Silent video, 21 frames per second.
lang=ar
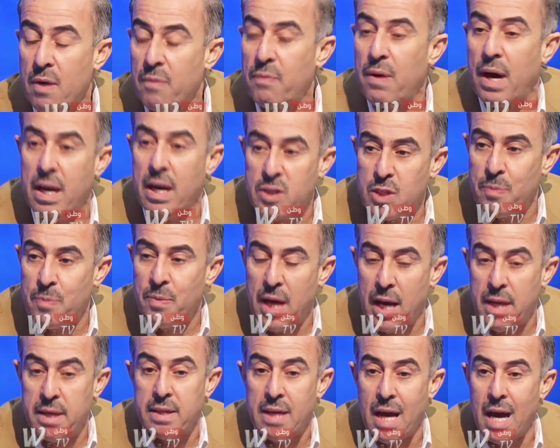فعلى
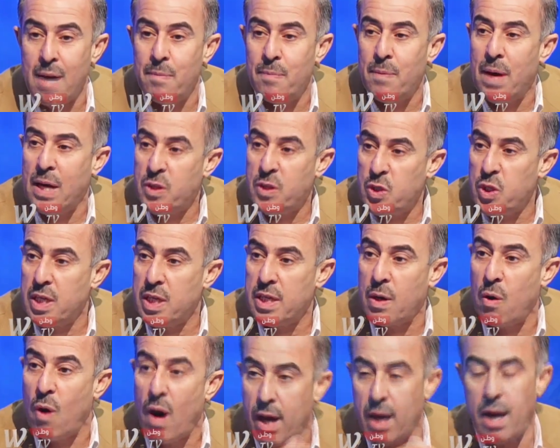الجميع ان يتعامل مع تشرين
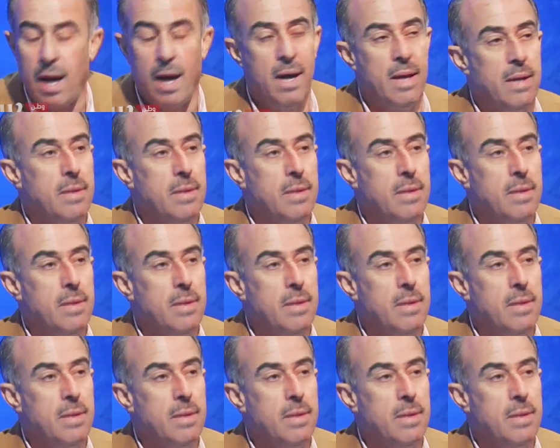كواقع حال